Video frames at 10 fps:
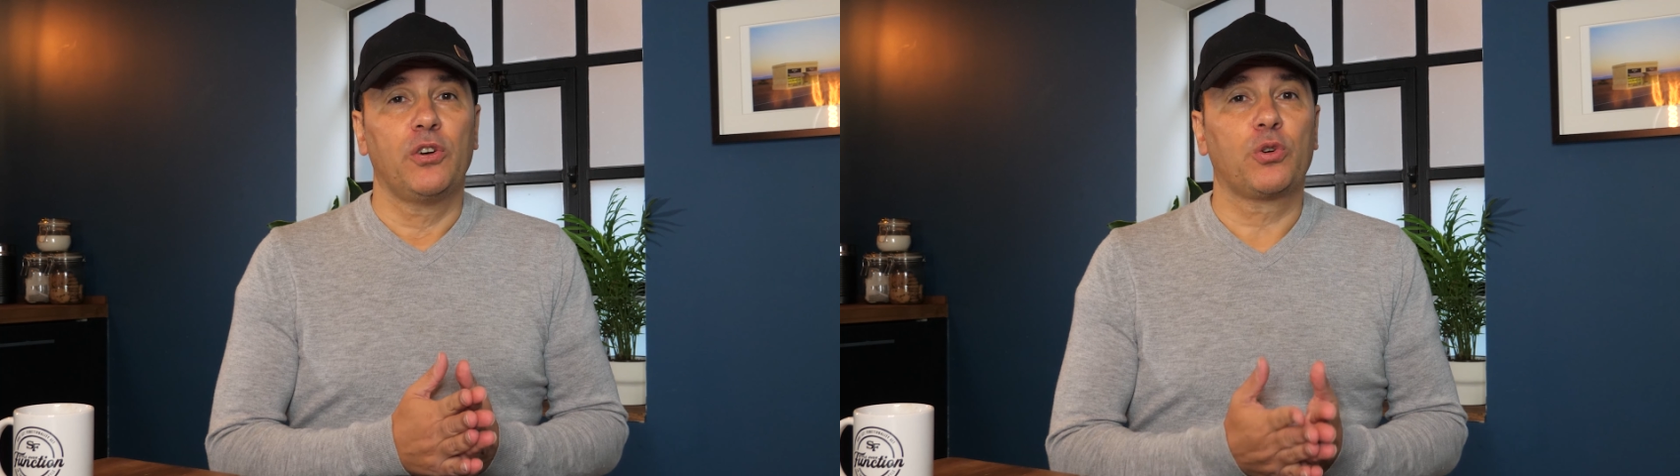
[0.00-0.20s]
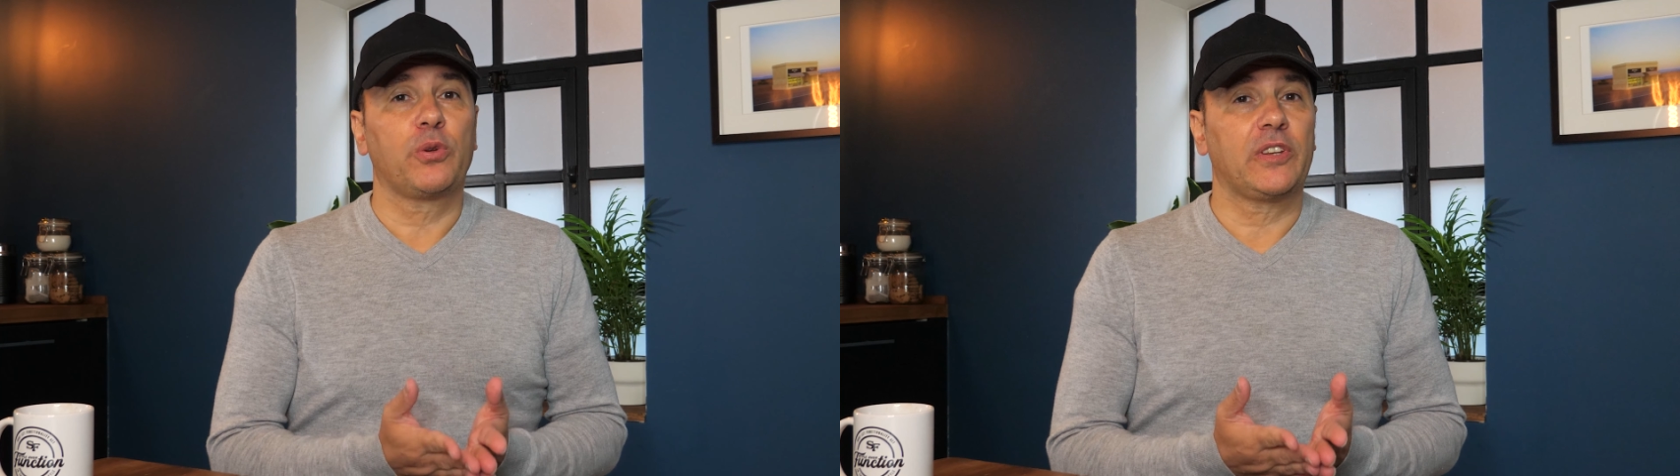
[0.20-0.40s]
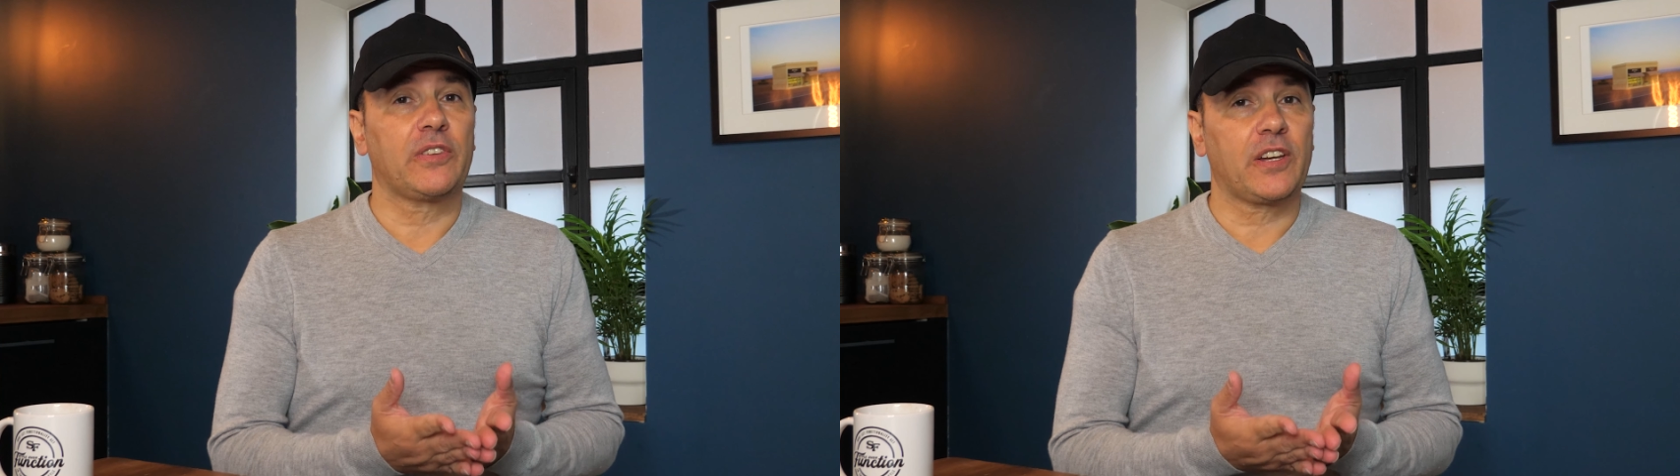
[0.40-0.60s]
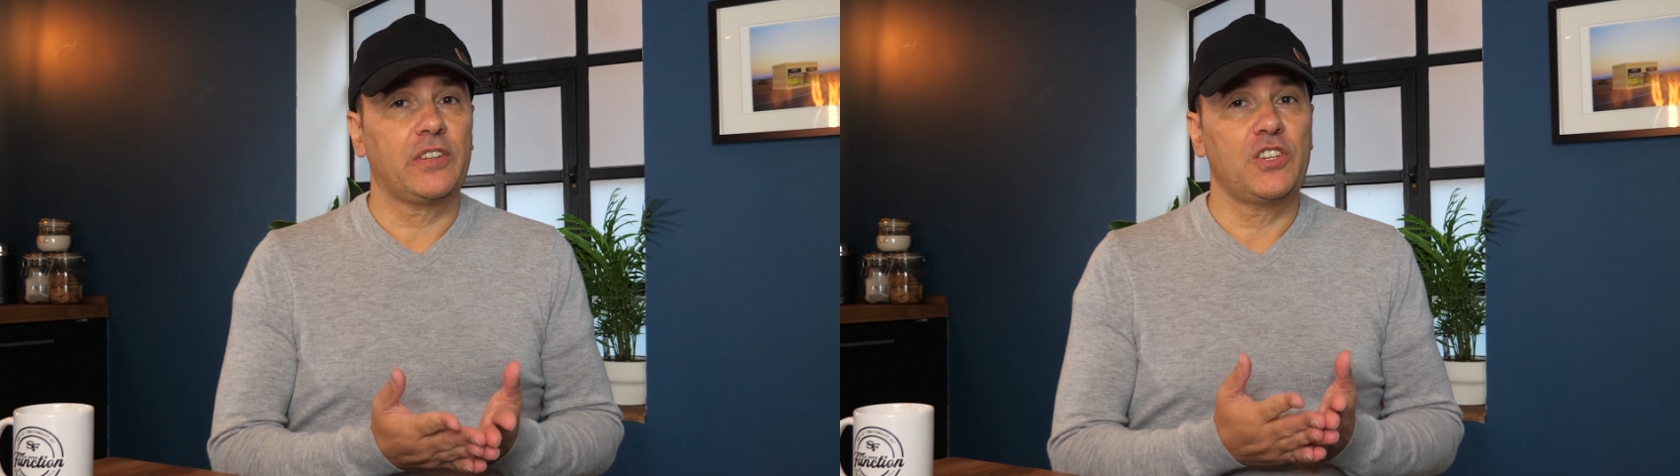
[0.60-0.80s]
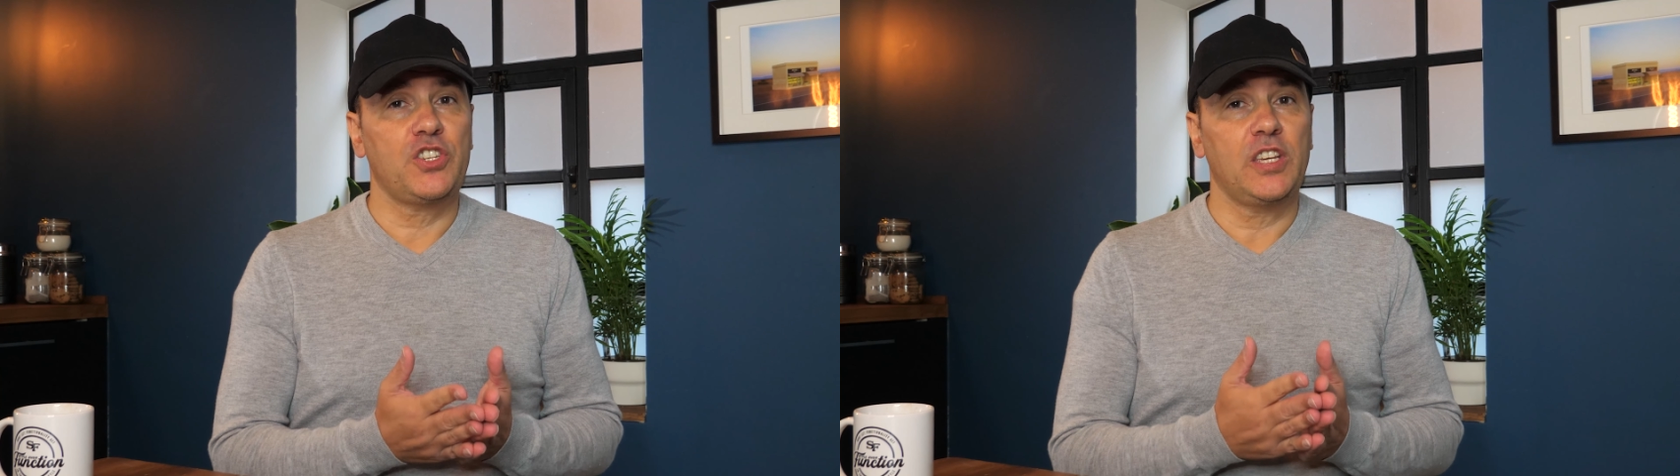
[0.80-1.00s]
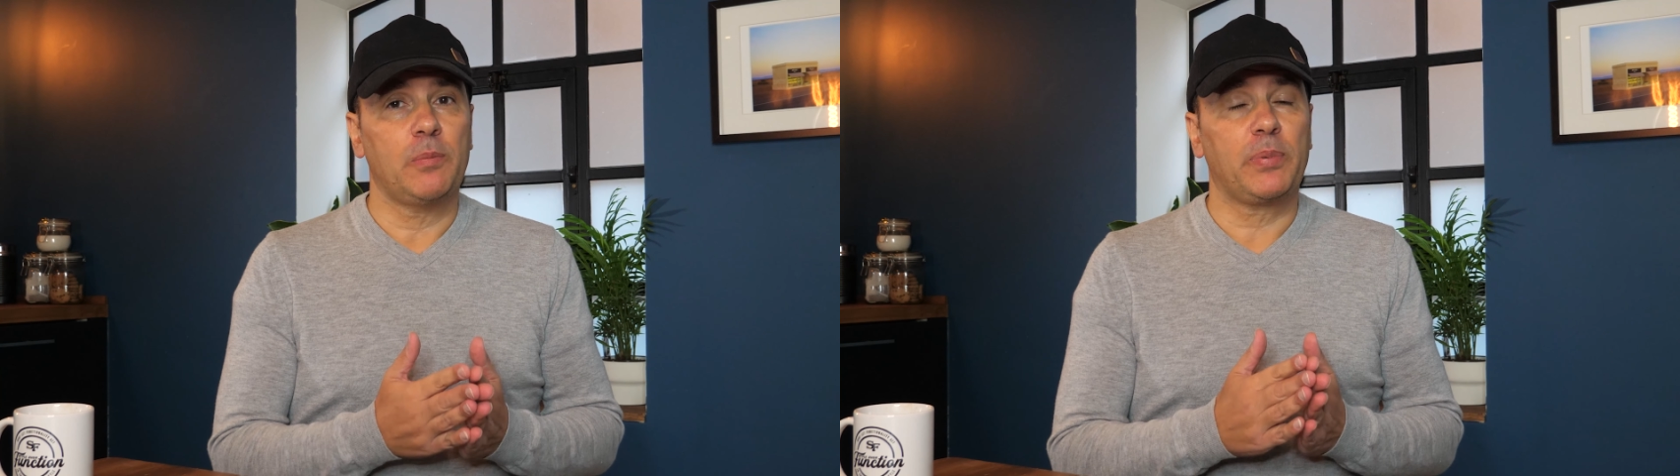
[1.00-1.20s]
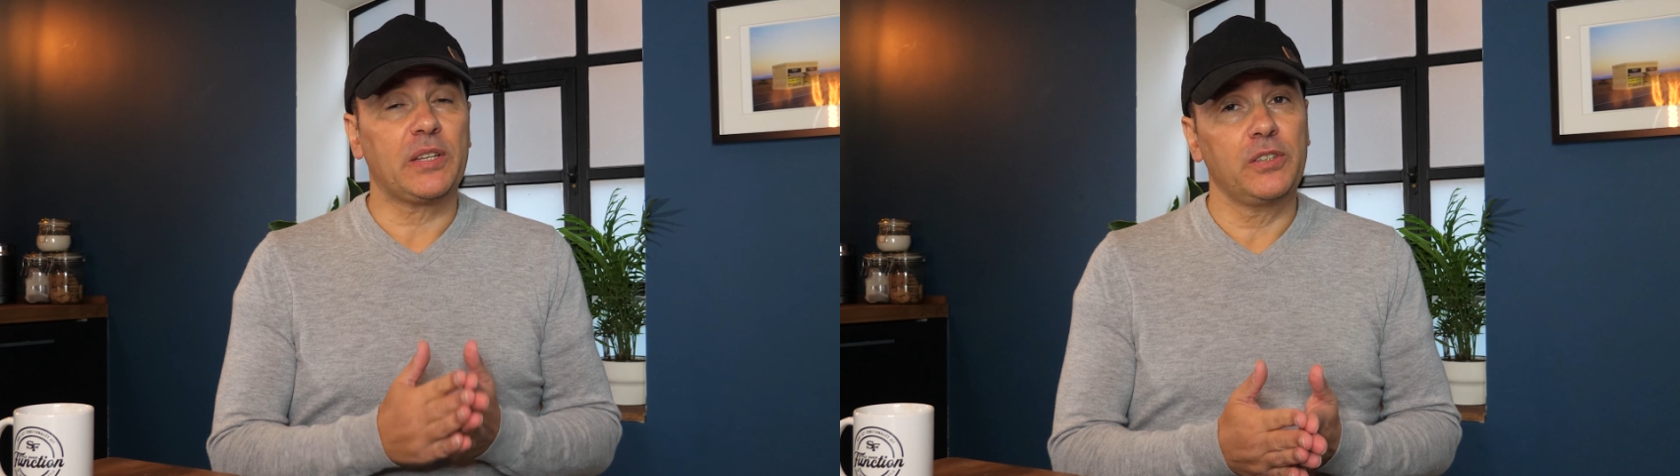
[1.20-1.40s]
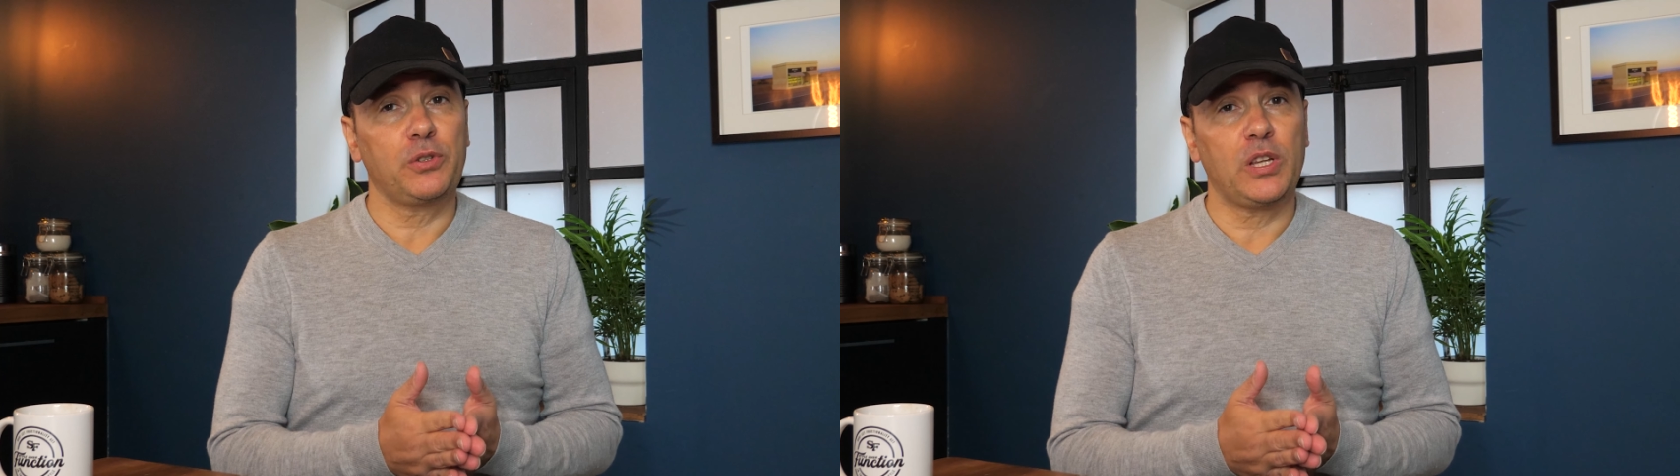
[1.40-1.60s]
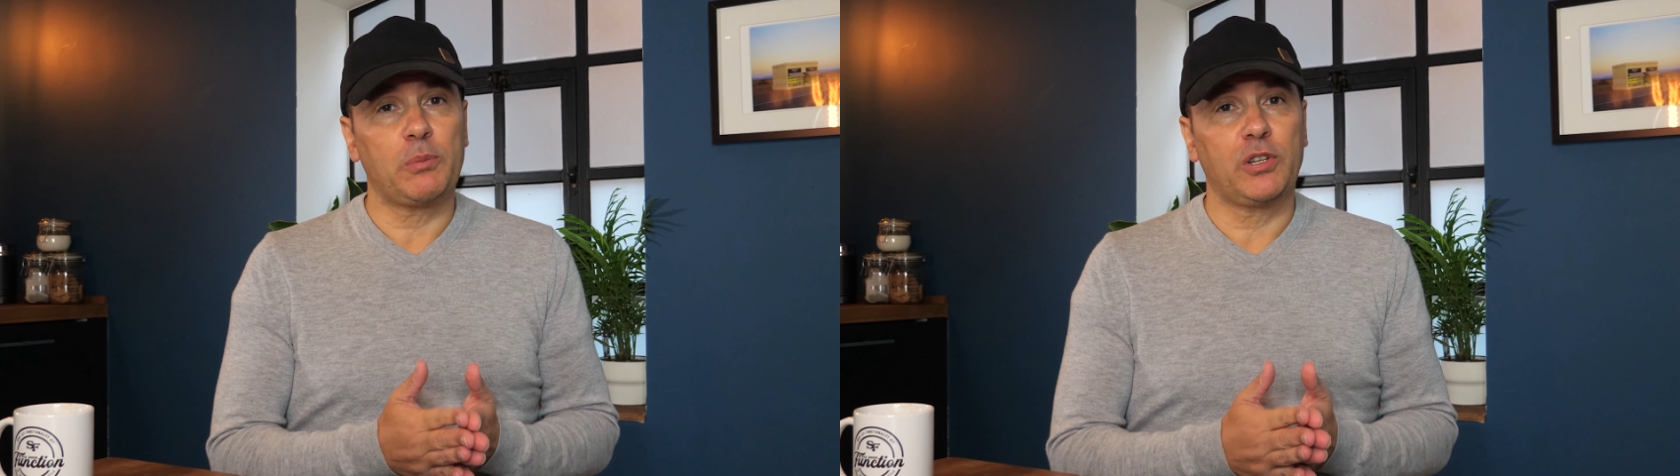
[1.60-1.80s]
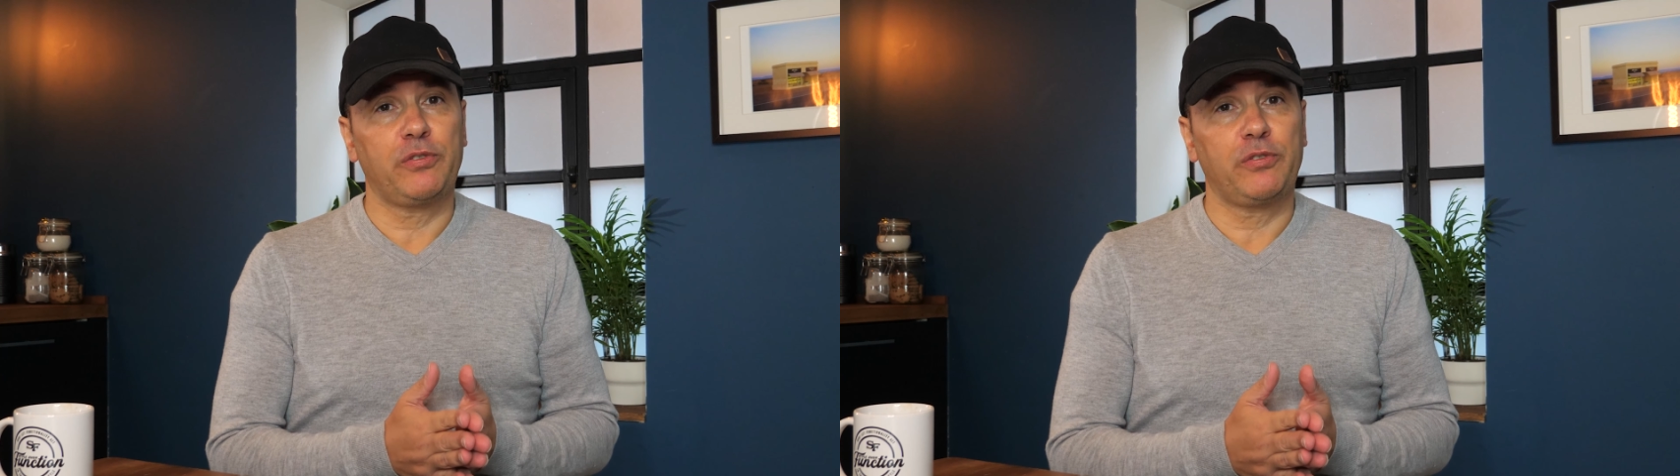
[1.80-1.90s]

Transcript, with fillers: euh, que cette stratégie est particulièrement